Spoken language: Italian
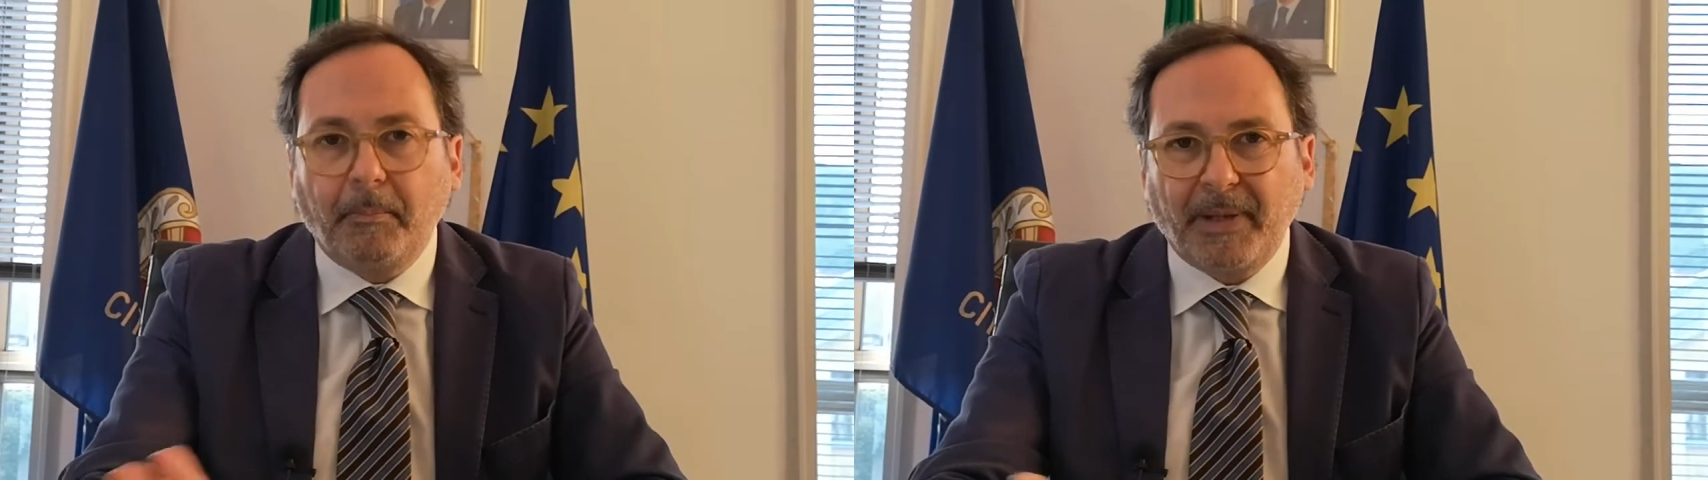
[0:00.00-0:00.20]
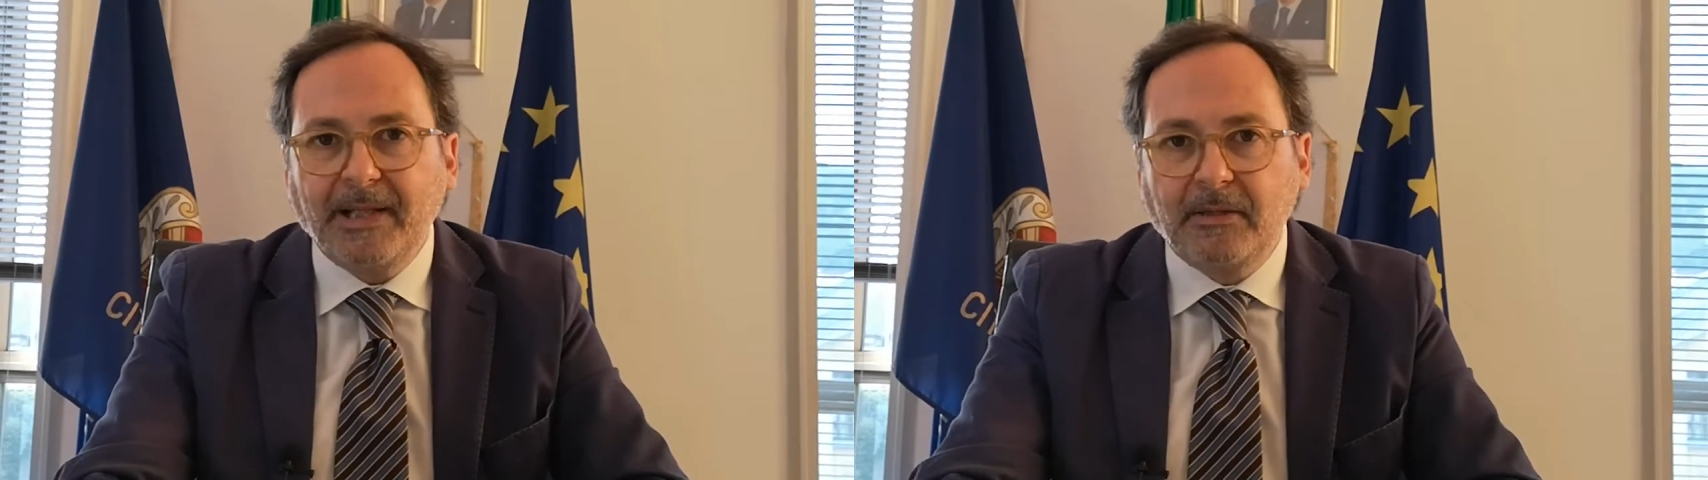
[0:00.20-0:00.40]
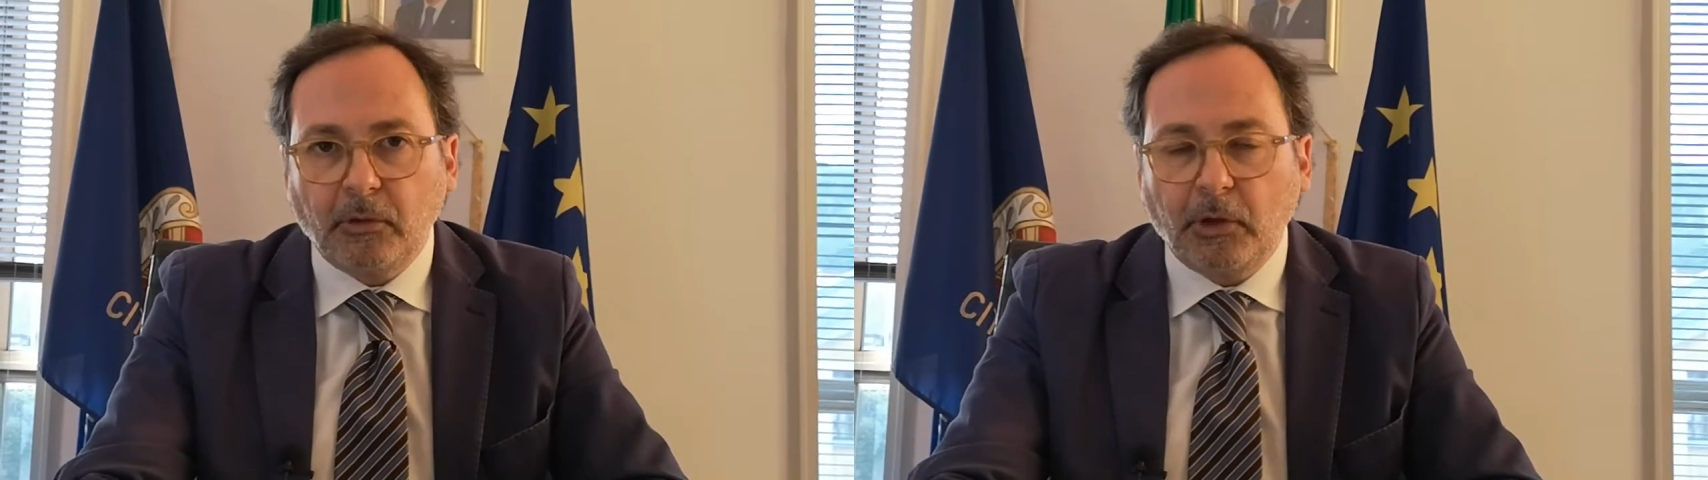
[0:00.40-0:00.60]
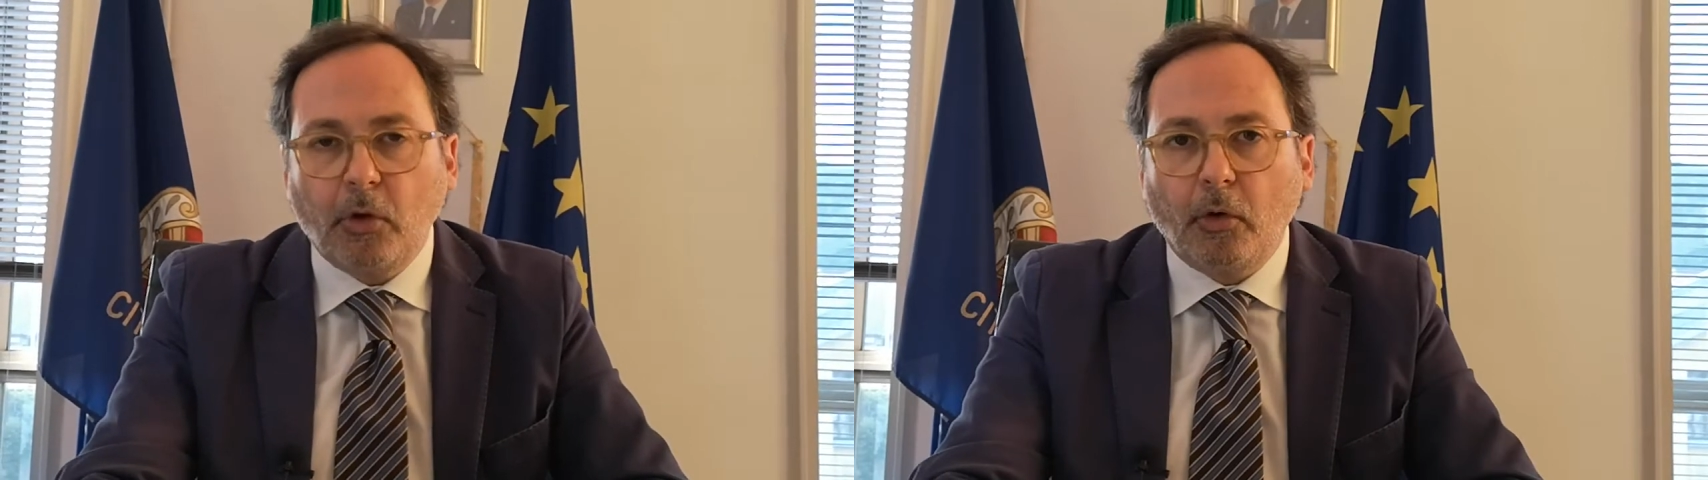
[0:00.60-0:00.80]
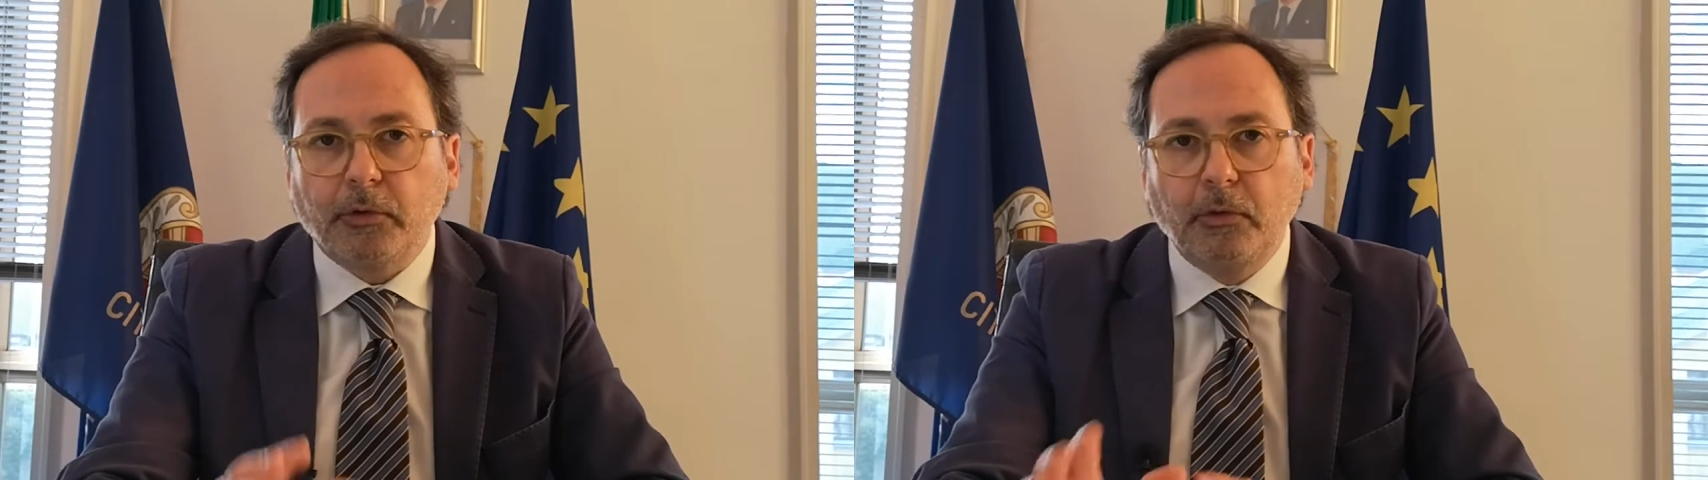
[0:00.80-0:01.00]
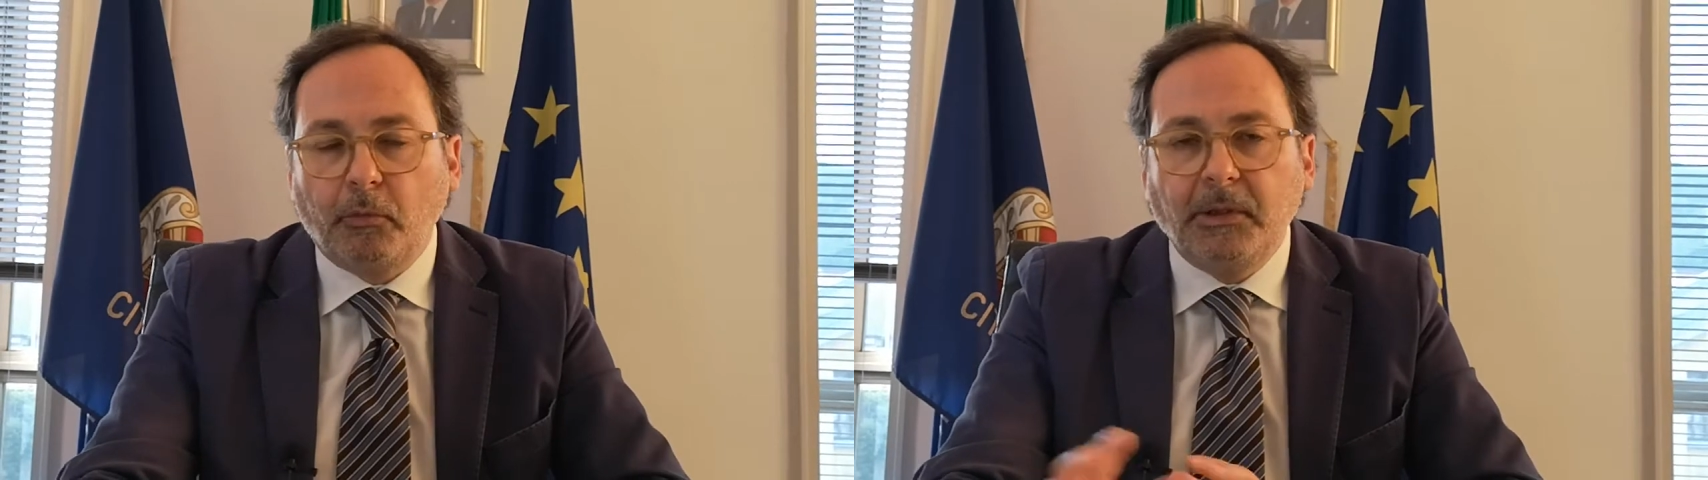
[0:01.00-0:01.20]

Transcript: a prezzo di costo,